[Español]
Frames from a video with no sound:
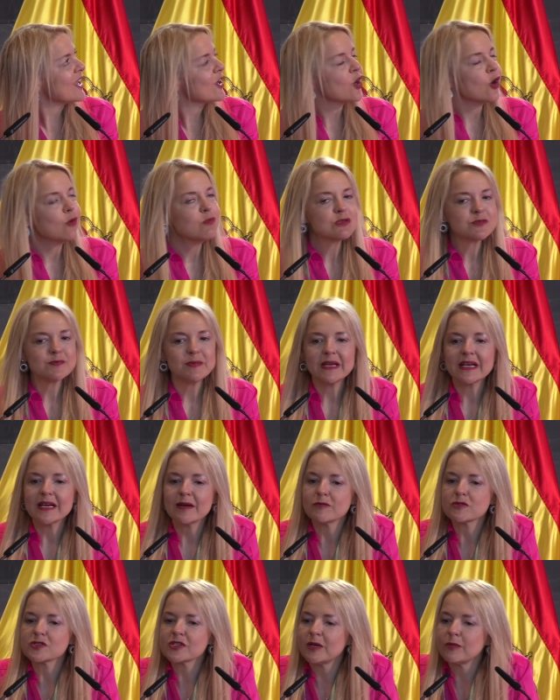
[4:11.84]
¿cómo
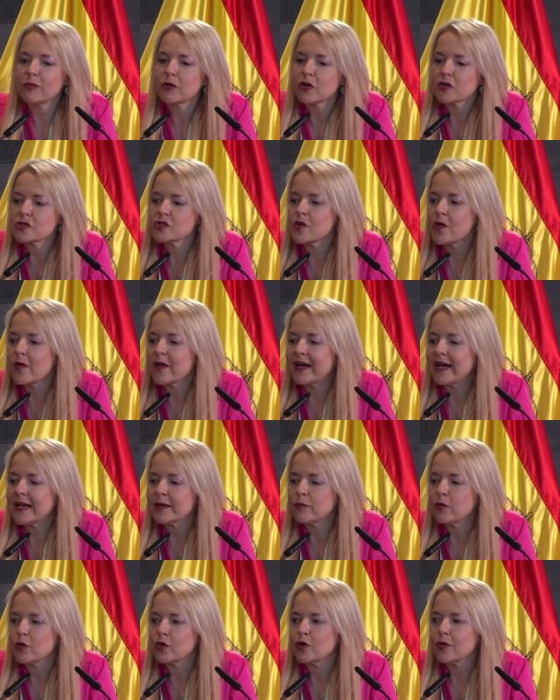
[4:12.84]
explicamos el monóxido de
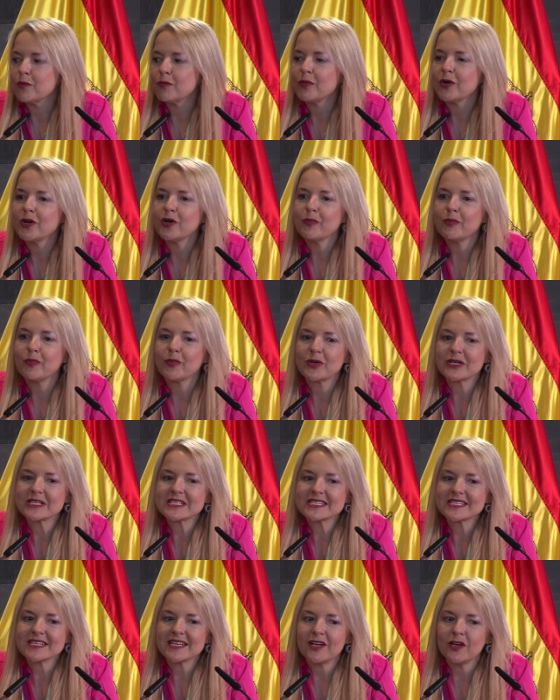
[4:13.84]
carbono? Bueno,
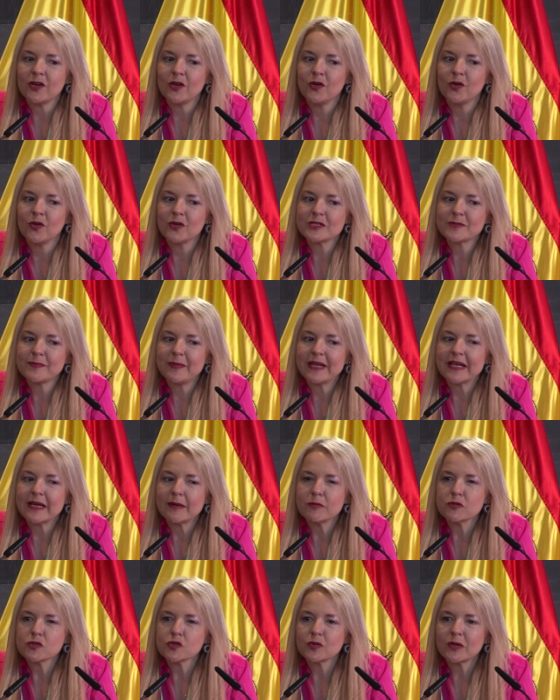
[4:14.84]
pues lo
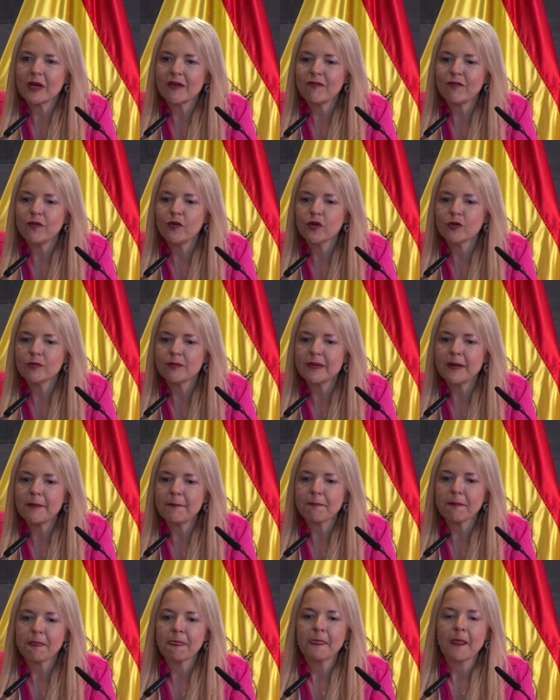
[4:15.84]
explicamos de una forma
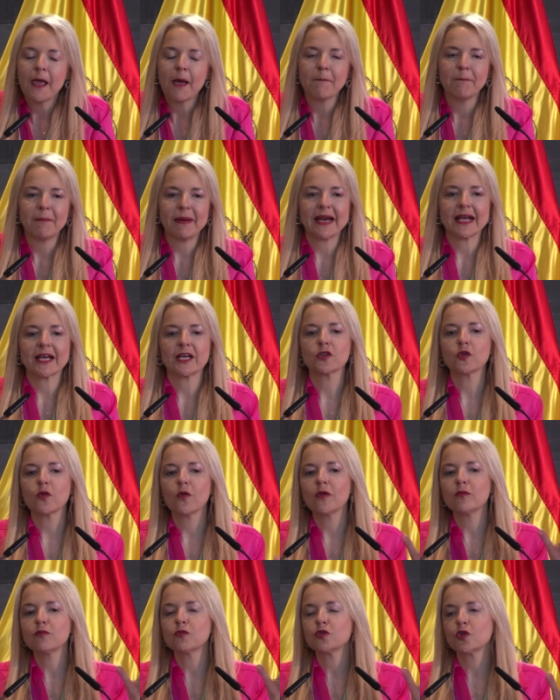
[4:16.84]
para que todo
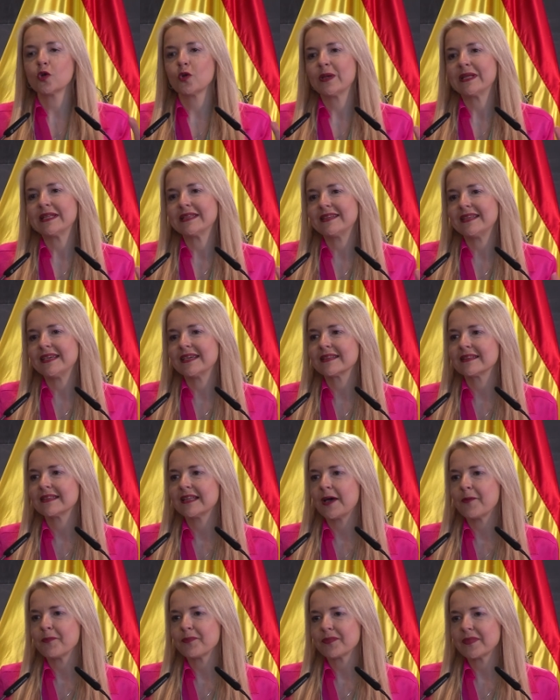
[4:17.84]
el mundo lo
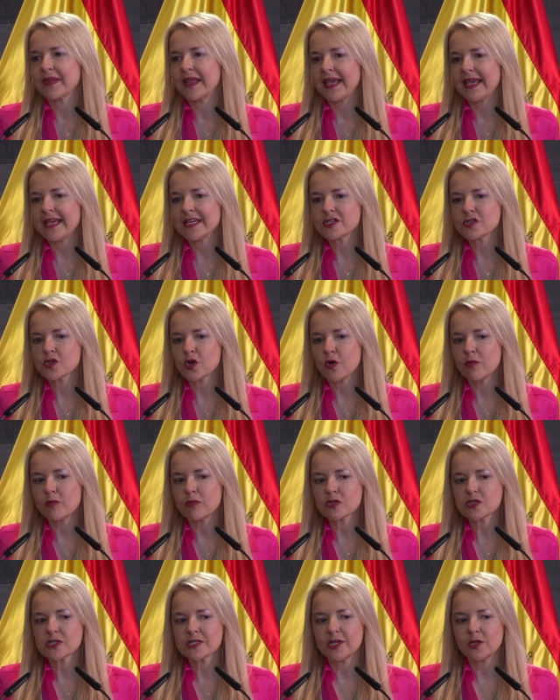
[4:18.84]
entienda. Es
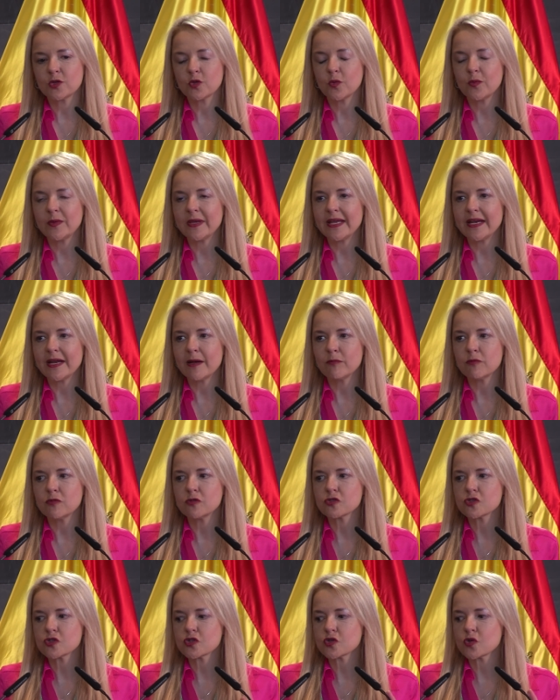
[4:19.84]
como si
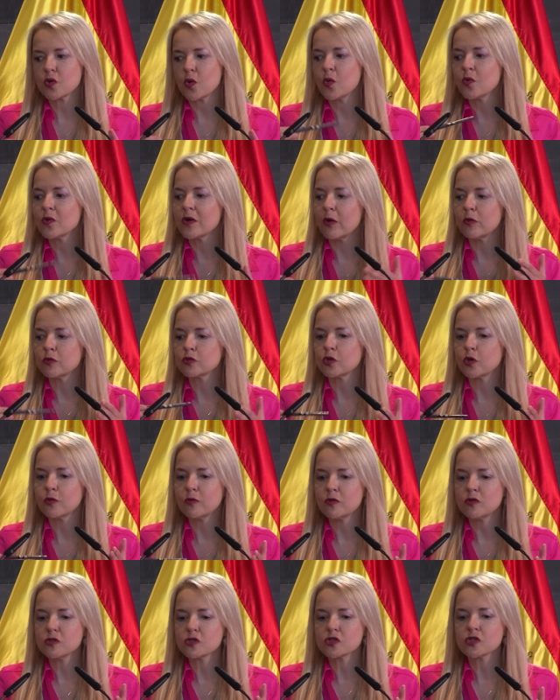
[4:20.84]
tuviéramos un
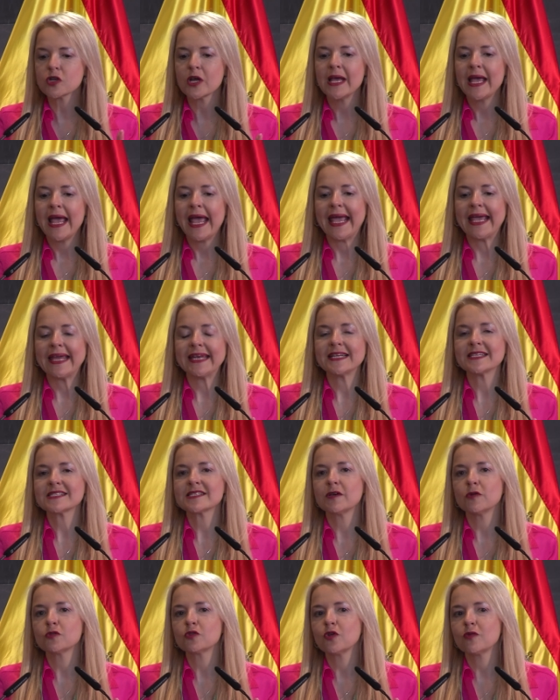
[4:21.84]
autobús, en
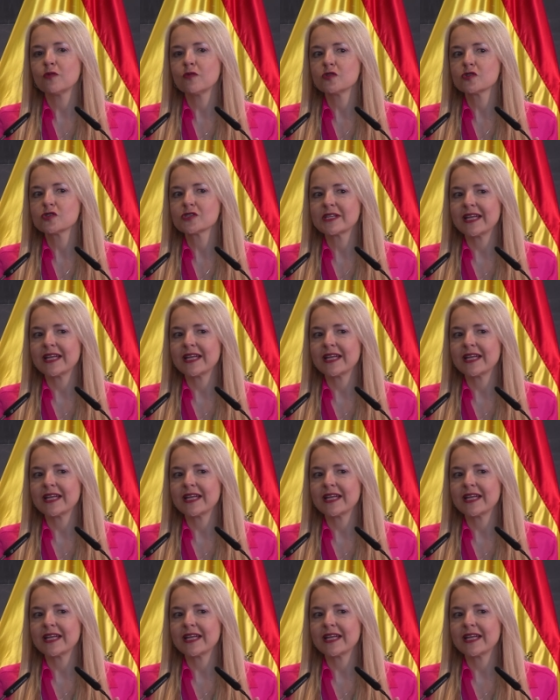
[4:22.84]
ese autobús